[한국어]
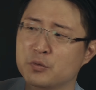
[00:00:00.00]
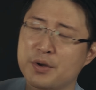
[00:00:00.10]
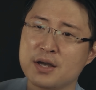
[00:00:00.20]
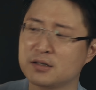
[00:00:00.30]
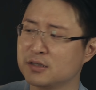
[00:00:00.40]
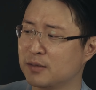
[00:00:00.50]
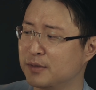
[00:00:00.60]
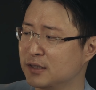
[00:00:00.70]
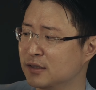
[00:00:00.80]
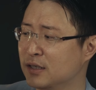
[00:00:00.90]
왜
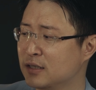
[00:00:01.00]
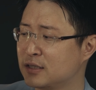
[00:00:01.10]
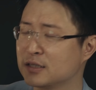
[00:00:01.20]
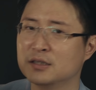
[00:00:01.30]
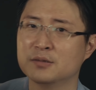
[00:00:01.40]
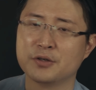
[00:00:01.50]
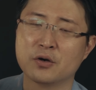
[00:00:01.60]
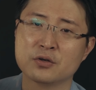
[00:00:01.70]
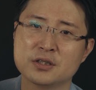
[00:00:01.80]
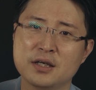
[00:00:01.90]
그러냐면은 지금
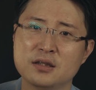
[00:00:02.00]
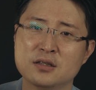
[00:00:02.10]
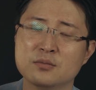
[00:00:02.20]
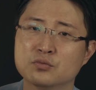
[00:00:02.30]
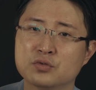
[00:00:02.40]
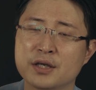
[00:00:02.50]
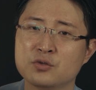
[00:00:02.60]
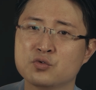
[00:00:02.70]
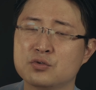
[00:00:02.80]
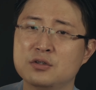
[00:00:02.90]
여기에 있는
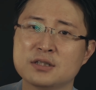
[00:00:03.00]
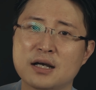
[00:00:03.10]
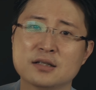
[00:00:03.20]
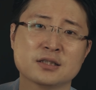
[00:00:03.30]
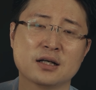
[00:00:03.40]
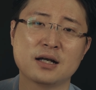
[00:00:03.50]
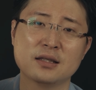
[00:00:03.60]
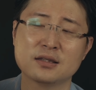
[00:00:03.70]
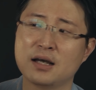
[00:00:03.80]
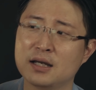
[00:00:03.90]
무게추를
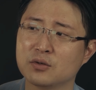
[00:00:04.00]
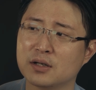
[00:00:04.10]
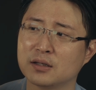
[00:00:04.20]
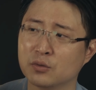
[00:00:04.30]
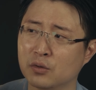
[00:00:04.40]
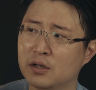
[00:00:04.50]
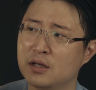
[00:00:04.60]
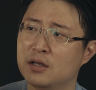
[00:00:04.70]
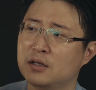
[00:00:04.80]
장착한다 하더라도